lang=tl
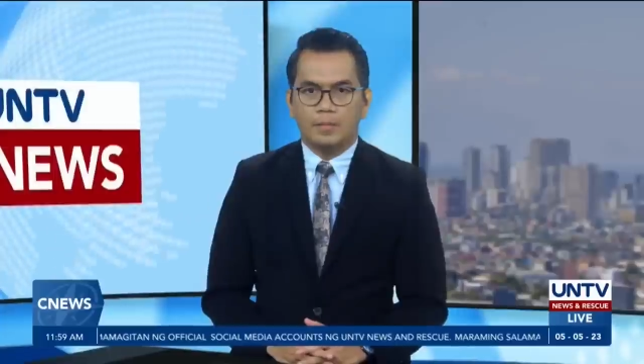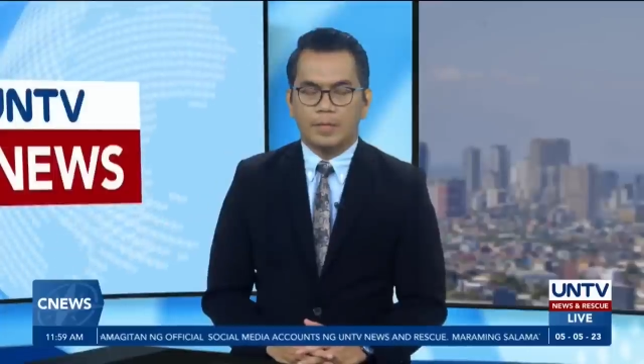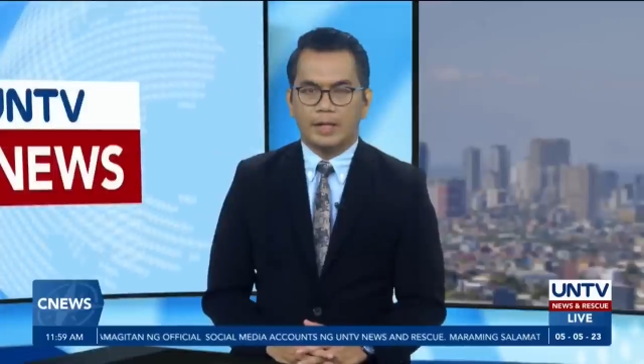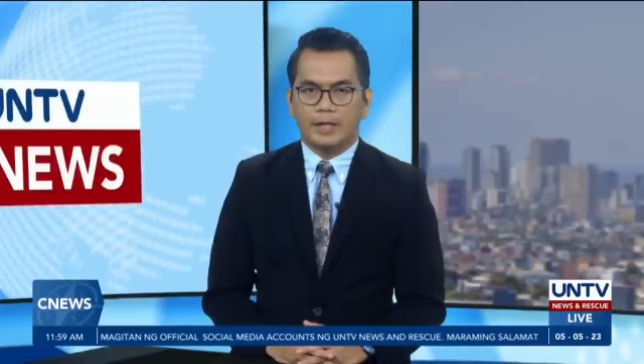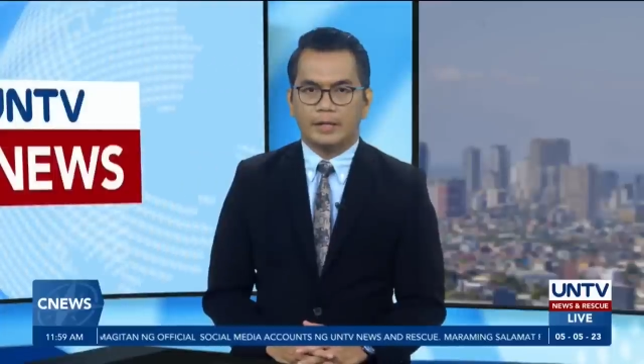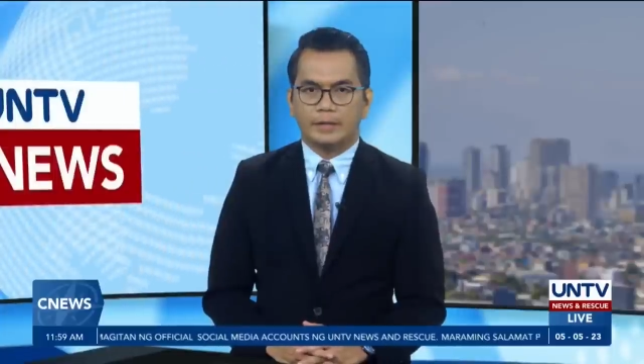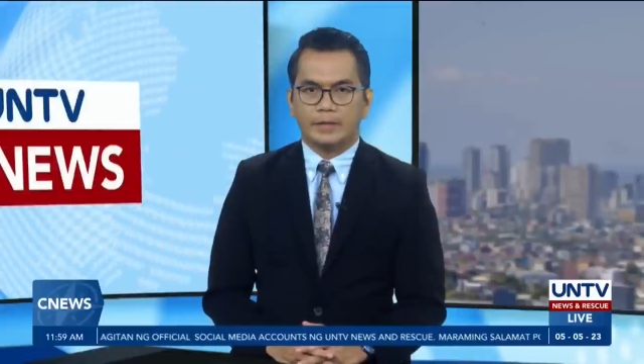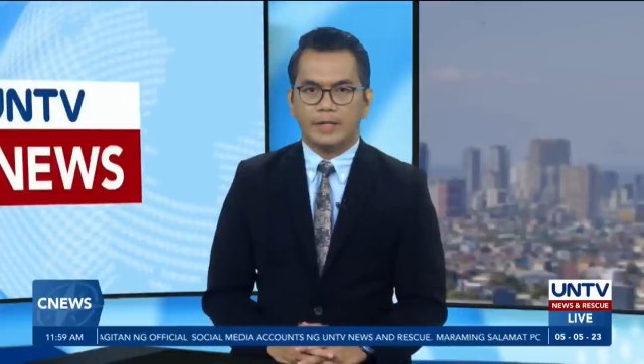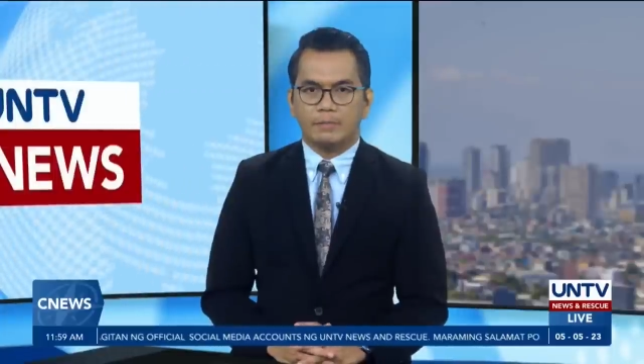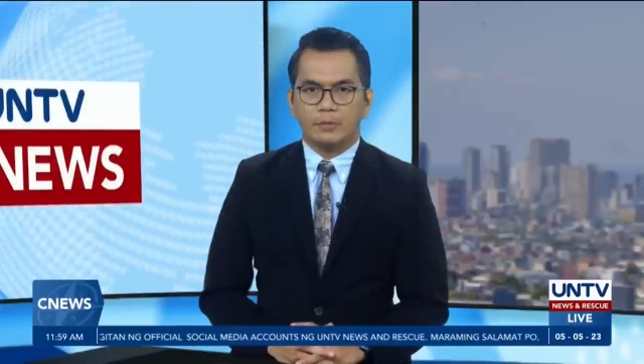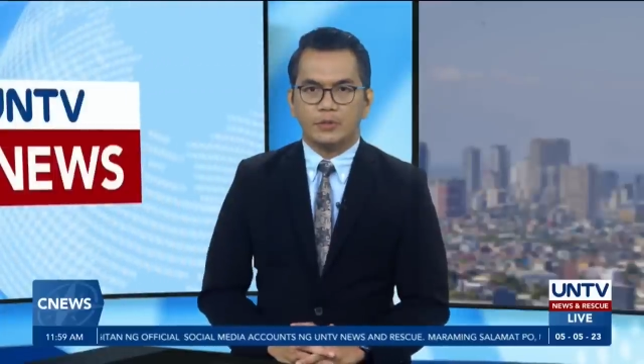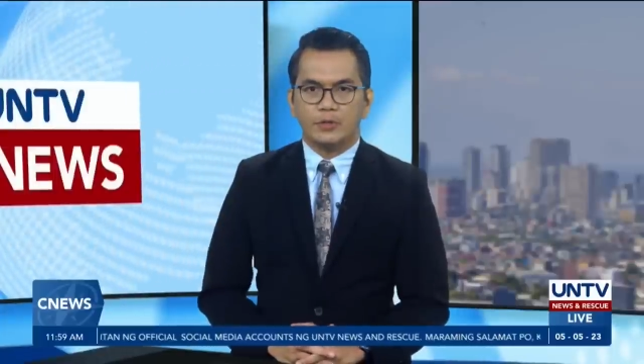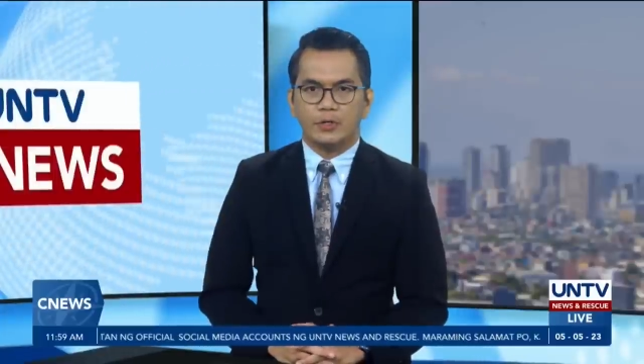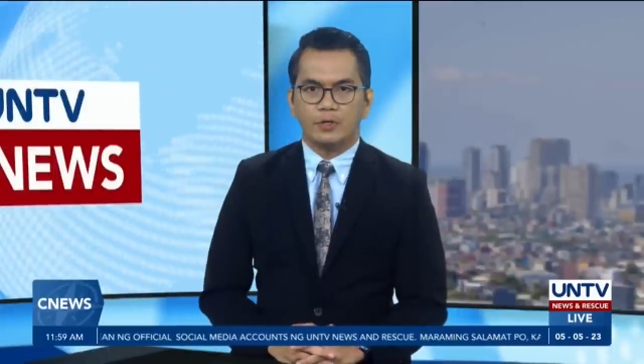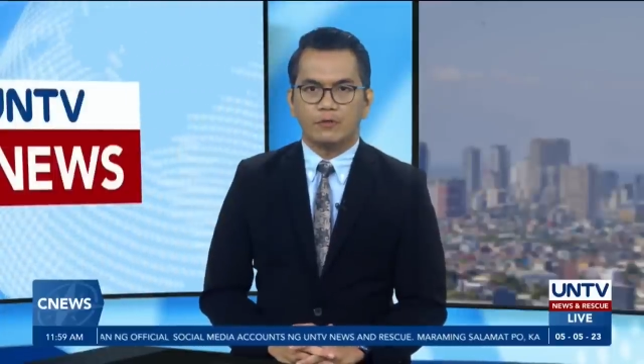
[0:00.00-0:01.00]

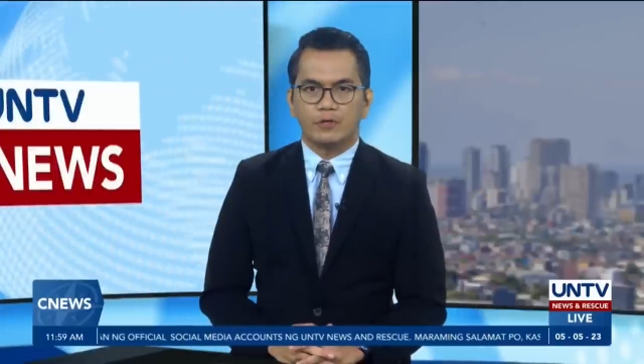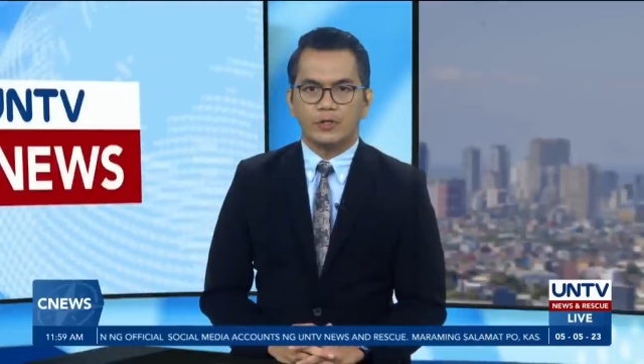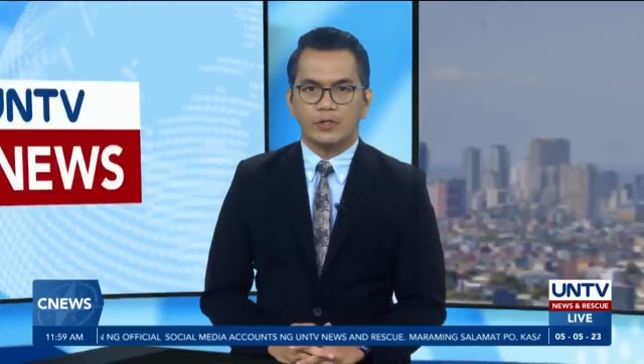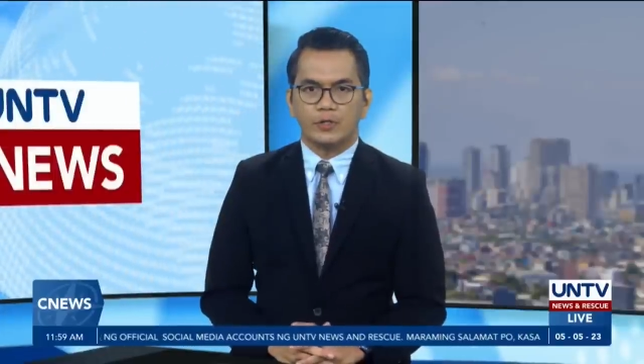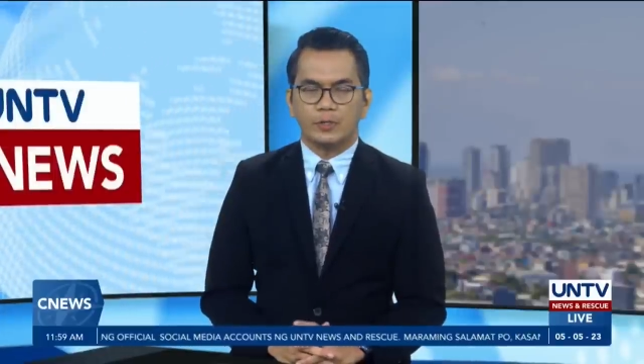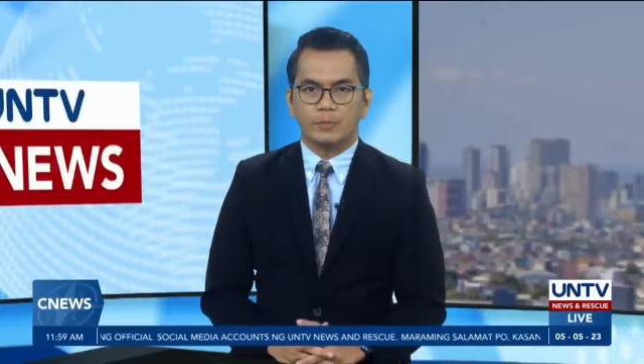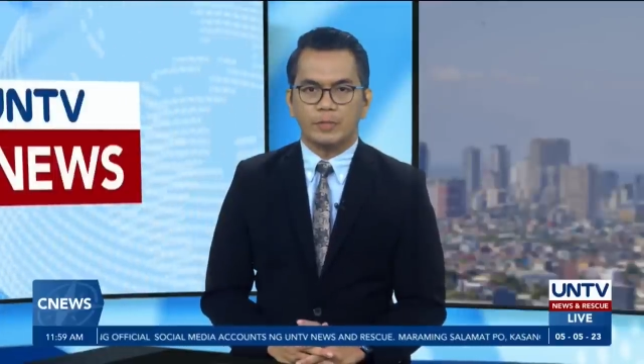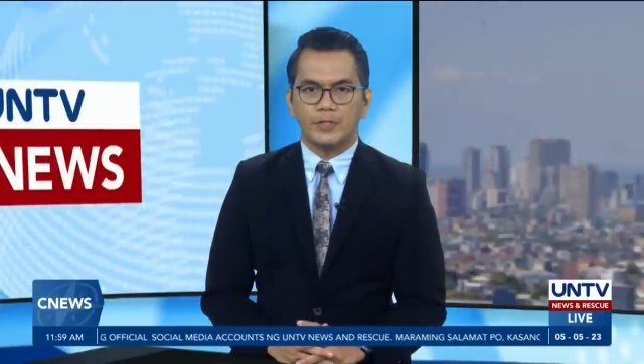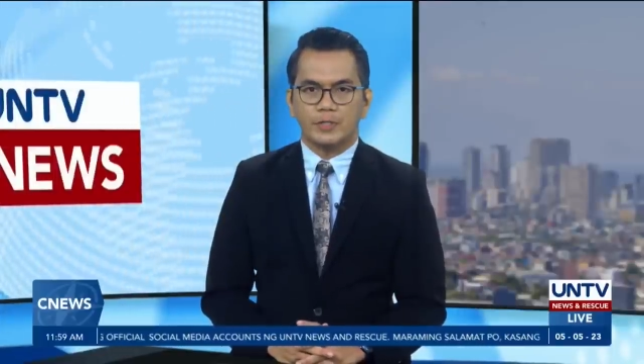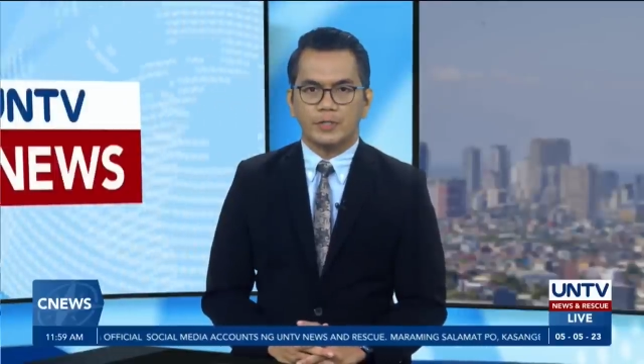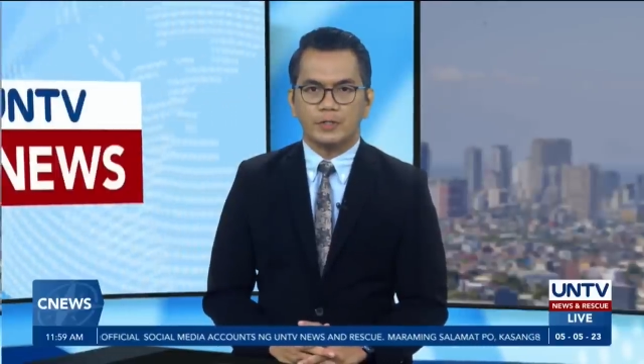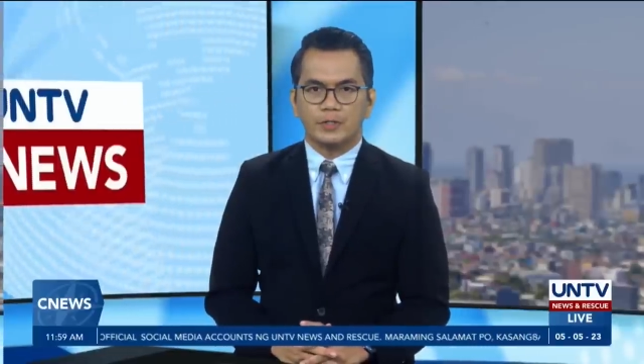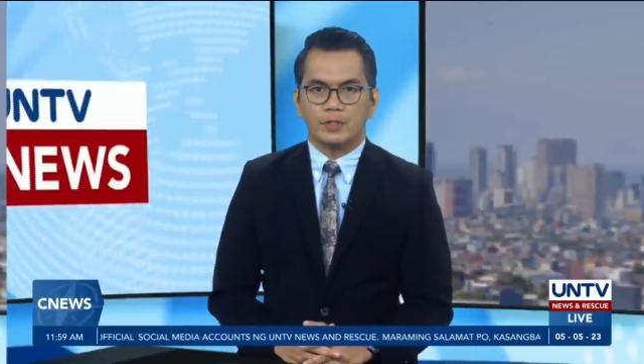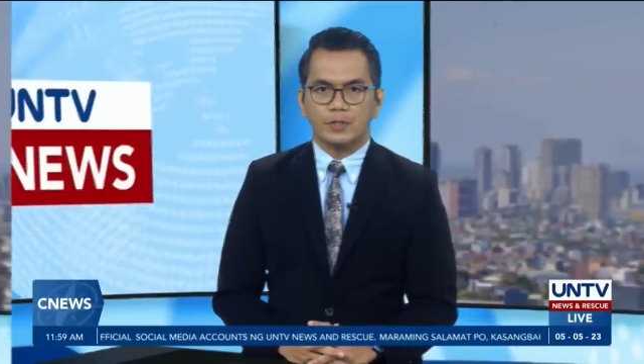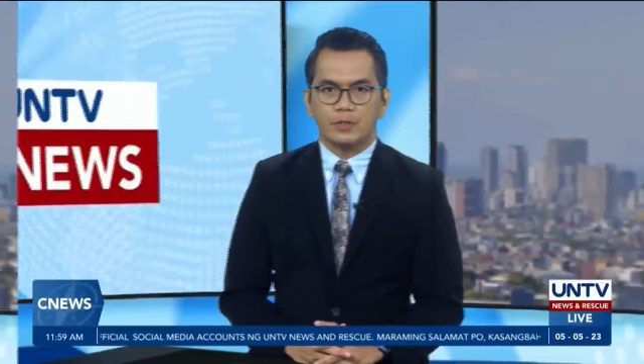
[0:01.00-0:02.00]
Pagkatapos ng official
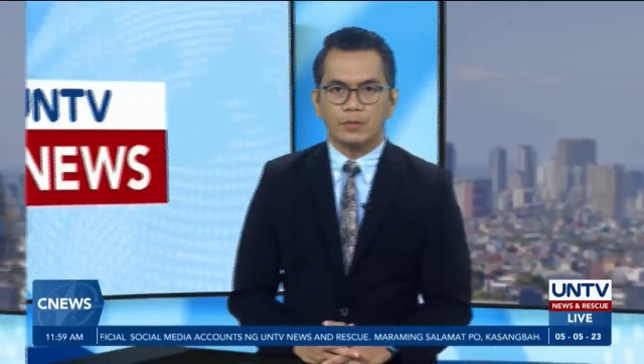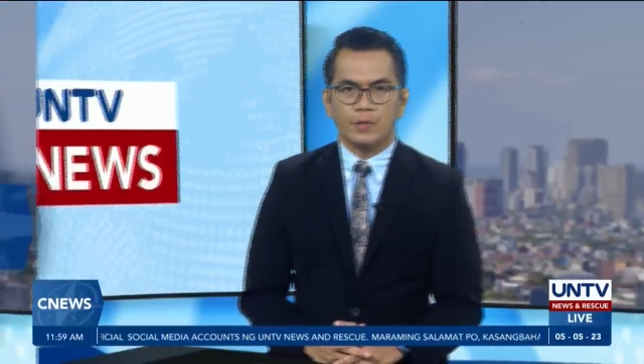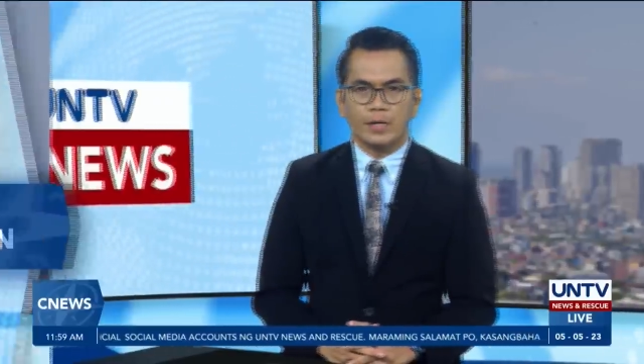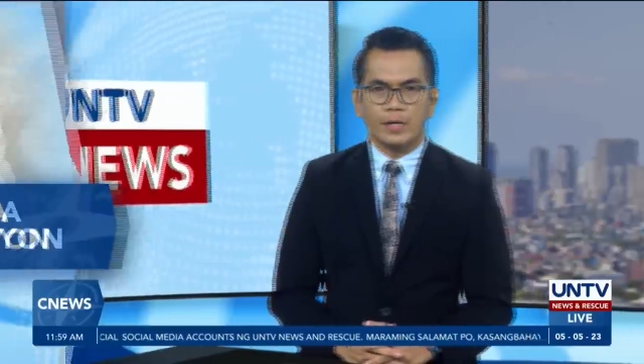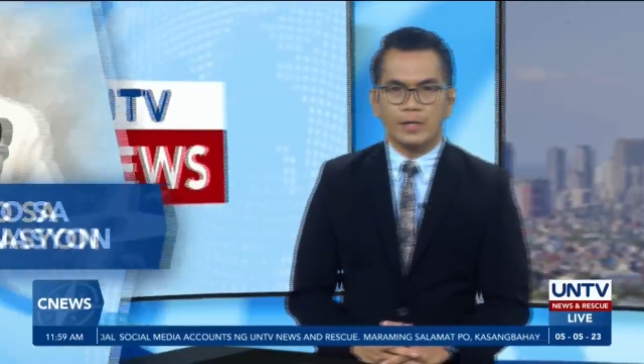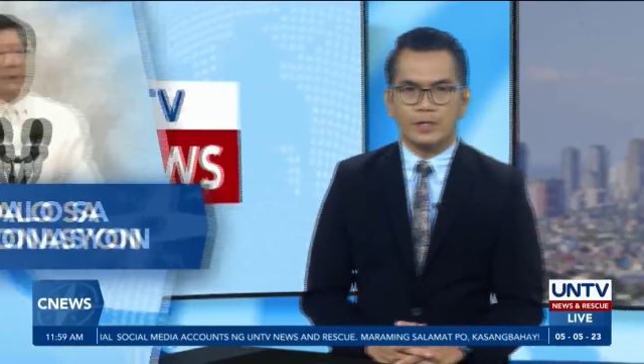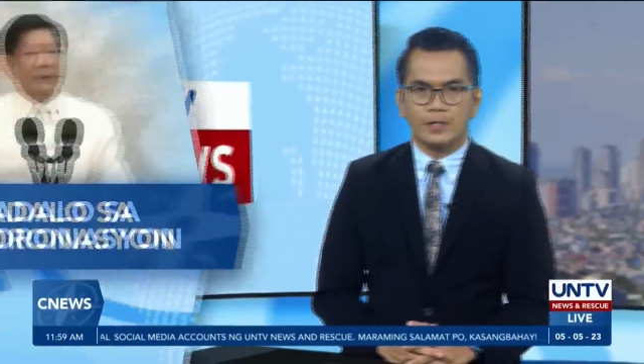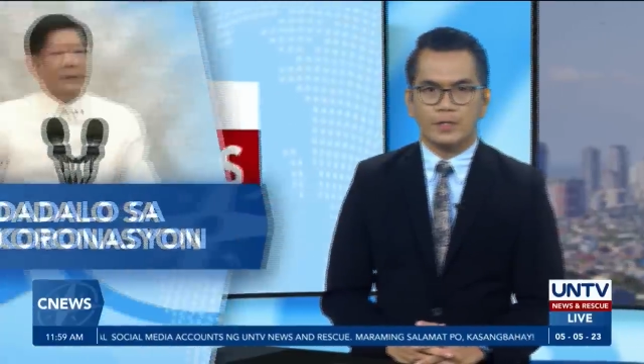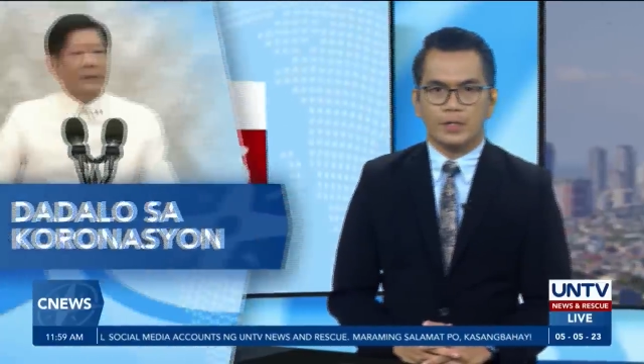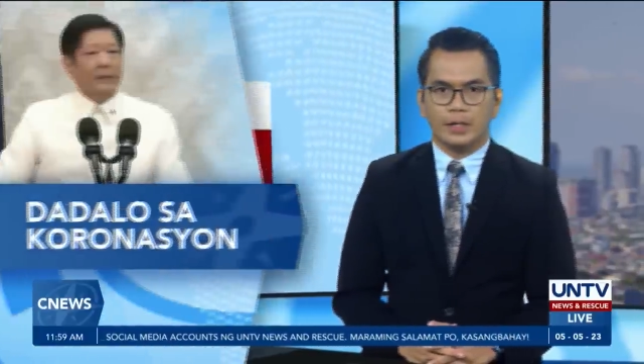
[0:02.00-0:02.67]
visit sa US,